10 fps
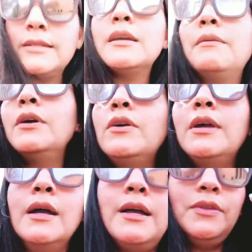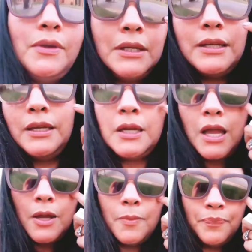ya vengo llegando aquí.
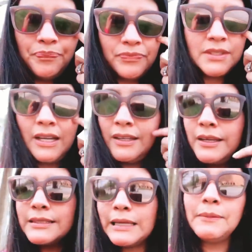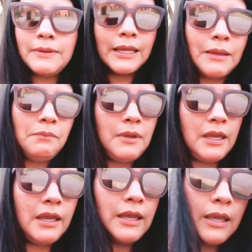Yo ya ni les hablé,
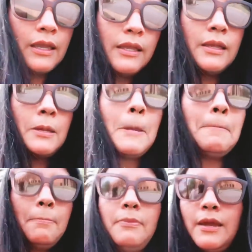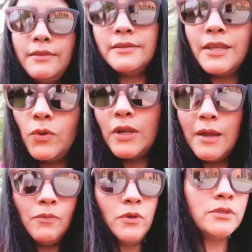me,
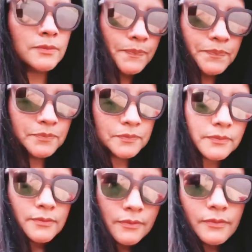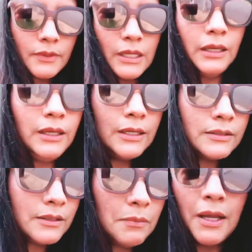desayunamos y
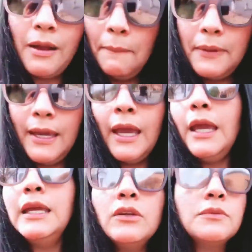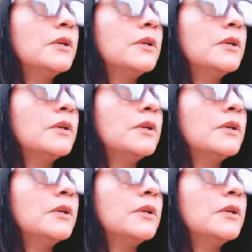este, me cambié y nos